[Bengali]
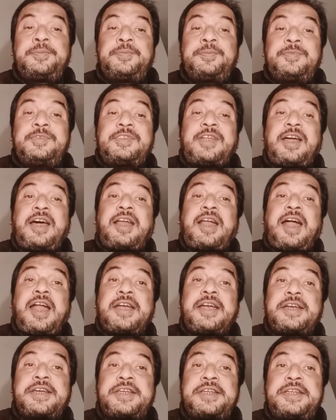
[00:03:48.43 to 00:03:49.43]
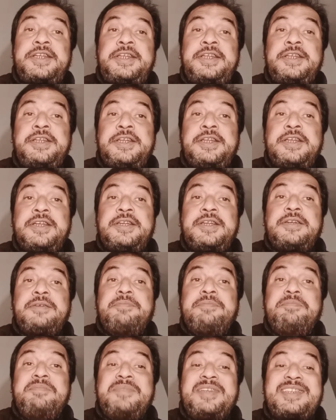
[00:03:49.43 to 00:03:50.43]
তার আন্টি
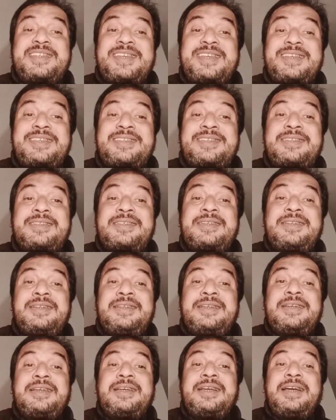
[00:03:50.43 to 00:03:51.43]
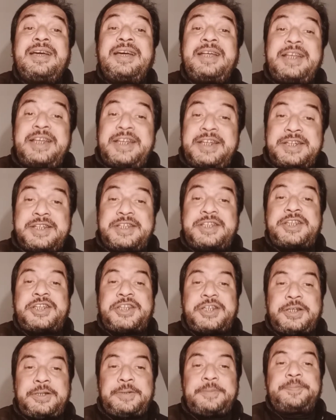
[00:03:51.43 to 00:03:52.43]
মিসেস রিড
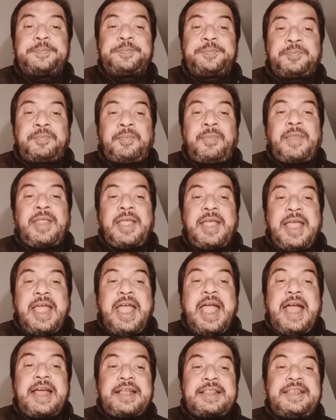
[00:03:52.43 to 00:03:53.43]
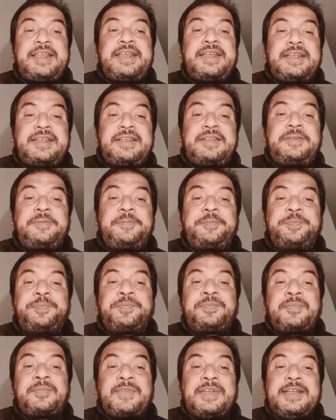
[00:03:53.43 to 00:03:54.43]
একদিন
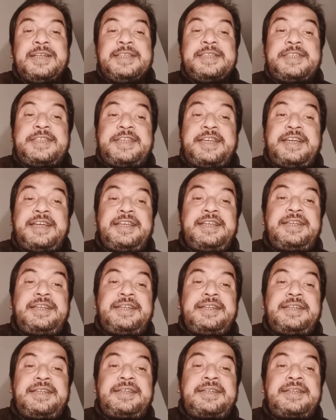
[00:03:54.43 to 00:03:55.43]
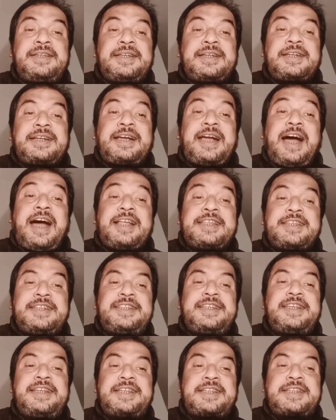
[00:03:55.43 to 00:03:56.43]
জেনের
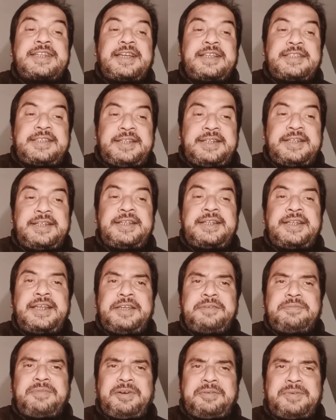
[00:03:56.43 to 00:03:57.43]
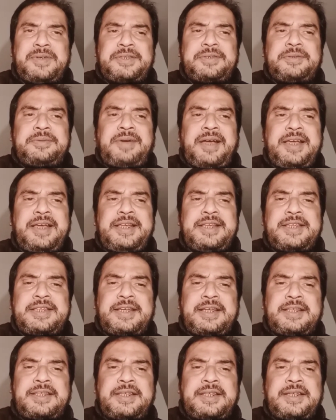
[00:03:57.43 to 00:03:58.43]
কাজিনের সাথে এই মামাতো ভাইয়ের
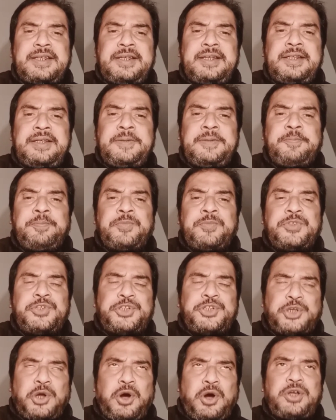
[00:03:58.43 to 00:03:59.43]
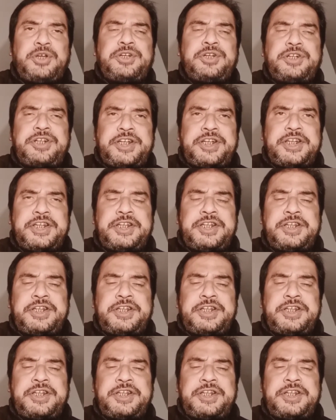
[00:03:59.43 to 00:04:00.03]
সাথে জন রিট